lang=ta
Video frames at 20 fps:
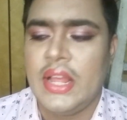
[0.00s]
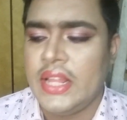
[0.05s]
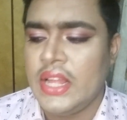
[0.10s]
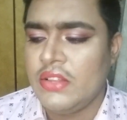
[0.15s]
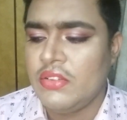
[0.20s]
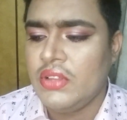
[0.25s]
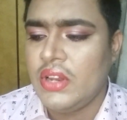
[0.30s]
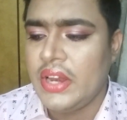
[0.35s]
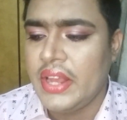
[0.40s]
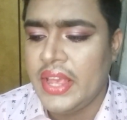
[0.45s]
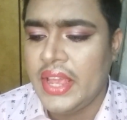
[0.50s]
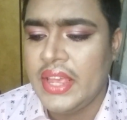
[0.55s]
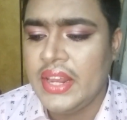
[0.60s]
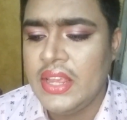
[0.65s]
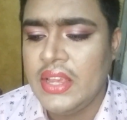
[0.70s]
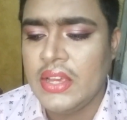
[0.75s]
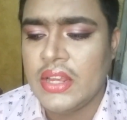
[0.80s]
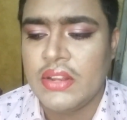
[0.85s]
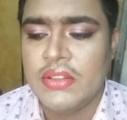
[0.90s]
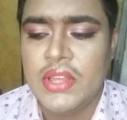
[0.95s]
அதாவது வந்து
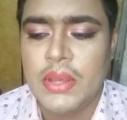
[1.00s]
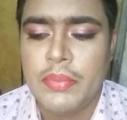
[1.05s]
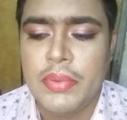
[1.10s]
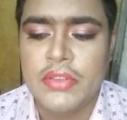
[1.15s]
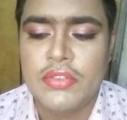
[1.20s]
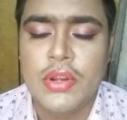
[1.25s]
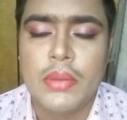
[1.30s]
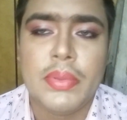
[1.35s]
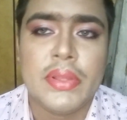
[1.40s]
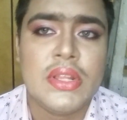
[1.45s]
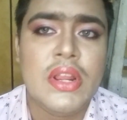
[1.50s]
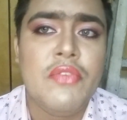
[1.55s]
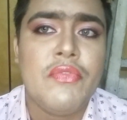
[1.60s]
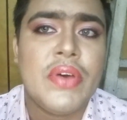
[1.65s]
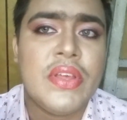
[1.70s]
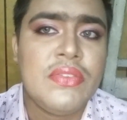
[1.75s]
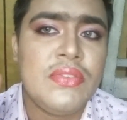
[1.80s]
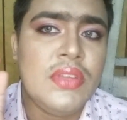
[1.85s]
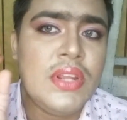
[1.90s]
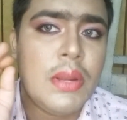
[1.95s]
லேயரிங்கிறது எப்படி சொல்லி பார்த்தீங்கன்னா
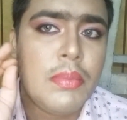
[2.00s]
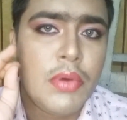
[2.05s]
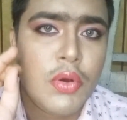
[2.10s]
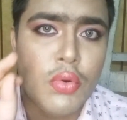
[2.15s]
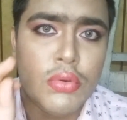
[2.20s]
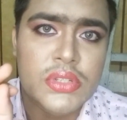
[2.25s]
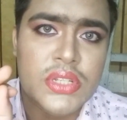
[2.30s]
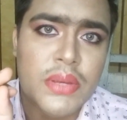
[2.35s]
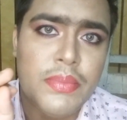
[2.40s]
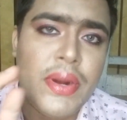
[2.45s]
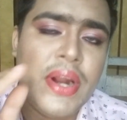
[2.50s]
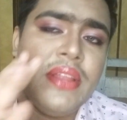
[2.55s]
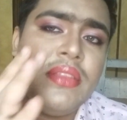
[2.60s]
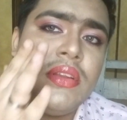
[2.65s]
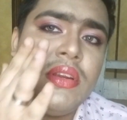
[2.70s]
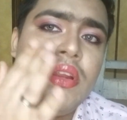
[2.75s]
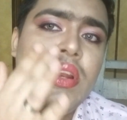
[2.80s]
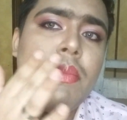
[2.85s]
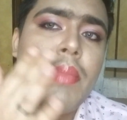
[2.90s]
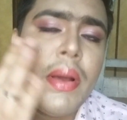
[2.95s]
ஃபஸ்ட்டு நம்ம கொஞ்சமாக
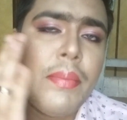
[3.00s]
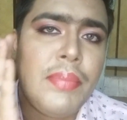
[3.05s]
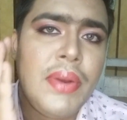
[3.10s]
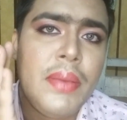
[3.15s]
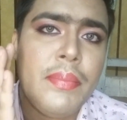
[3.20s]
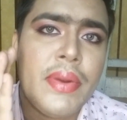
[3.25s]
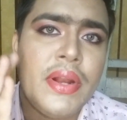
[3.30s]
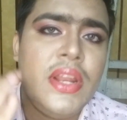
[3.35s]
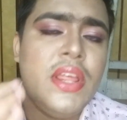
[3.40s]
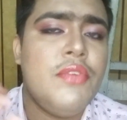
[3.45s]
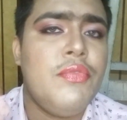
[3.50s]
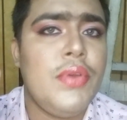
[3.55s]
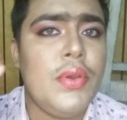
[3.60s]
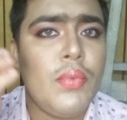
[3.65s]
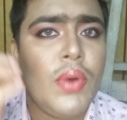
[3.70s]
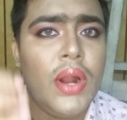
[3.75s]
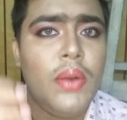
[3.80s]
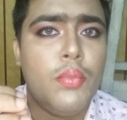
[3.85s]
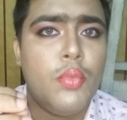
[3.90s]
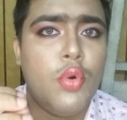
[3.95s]
எடுத்துகிட்டு நம்ம அப்ளை பண்ணிட்டு இஃப்
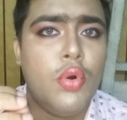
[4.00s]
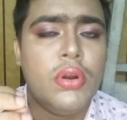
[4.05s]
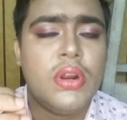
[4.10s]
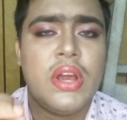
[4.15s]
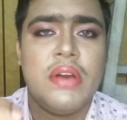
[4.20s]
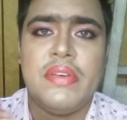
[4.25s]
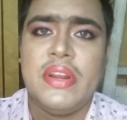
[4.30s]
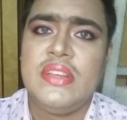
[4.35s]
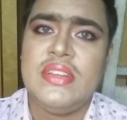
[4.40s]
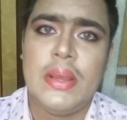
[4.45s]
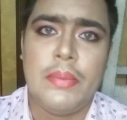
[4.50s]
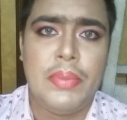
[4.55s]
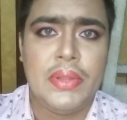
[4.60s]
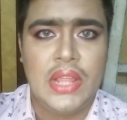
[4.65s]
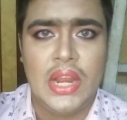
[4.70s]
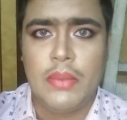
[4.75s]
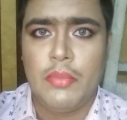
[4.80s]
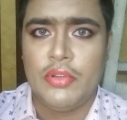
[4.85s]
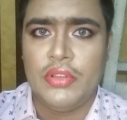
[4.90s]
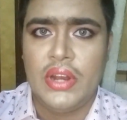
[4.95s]
யூ வாண்ட் மோர் கவரேஜ்
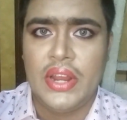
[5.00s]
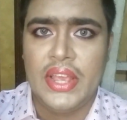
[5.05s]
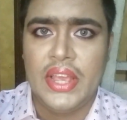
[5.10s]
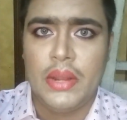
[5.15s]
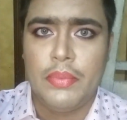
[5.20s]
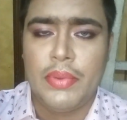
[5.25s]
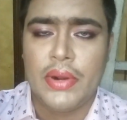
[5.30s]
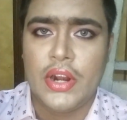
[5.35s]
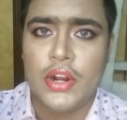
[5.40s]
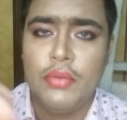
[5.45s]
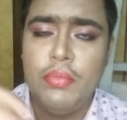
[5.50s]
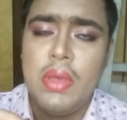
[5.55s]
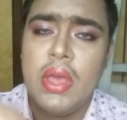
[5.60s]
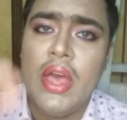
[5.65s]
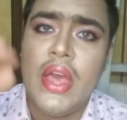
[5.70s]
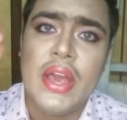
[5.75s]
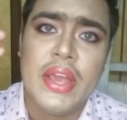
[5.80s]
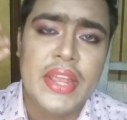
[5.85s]
அப்போ தான் நம்ம வந்து லேயர் பண்ணணும்